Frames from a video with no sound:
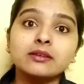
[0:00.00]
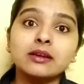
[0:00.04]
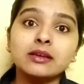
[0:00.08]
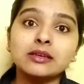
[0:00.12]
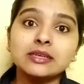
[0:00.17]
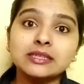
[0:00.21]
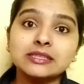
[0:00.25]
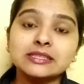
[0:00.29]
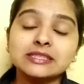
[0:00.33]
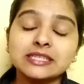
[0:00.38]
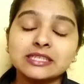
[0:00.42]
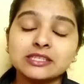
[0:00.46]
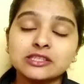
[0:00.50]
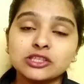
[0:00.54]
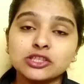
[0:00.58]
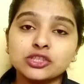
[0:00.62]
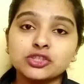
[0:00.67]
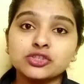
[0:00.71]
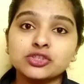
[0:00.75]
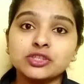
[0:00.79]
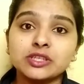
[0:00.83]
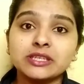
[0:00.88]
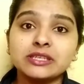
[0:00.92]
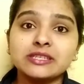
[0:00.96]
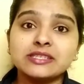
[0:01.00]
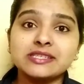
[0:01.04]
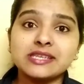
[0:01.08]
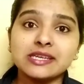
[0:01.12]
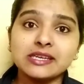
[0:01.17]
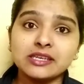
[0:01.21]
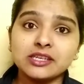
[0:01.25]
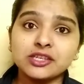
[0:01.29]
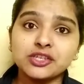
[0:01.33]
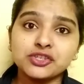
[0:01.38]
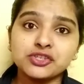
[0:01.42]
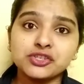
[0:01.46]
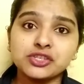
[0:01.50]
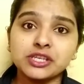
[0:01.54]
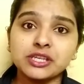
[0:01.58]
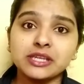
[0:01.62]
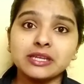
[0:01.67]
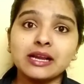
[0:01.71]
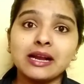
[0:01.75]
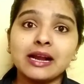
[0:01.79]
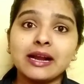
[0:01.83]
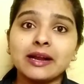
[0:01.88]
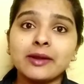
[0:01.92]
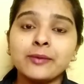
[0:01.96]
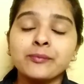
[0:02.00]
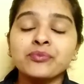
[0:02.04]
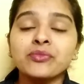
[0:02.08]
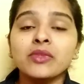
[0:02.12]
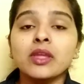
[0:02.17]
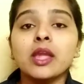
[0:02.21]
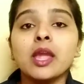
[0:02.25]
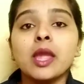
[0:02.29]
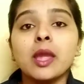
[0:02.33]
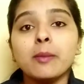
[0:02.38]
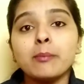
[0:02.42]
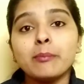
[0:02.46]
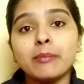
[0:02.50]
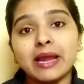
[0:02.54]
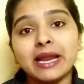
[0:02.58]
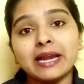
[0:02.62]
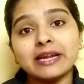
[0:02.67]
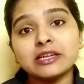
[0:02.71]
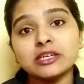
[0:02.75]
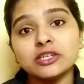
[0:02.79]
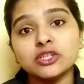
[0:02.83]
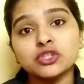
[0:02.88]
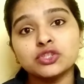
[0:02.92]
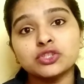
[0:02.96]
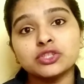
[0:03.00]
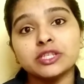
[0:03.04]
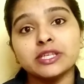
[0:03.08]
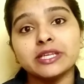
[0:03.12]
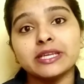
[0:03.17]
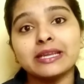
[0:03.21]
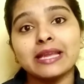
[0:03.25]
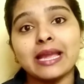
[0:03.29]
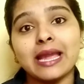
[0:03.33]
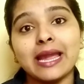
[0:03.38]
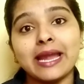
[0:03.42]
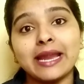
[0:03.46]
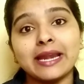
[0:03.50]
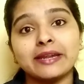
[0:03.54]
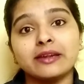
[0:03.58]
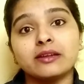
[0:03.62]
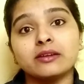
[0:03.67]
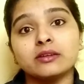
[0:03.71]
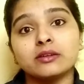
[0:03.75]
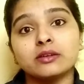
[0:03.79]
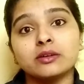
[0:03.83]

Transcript: कलर चेंज लिपस्टिक जेल लिपस्टिक मैट लिपस्टिक एंड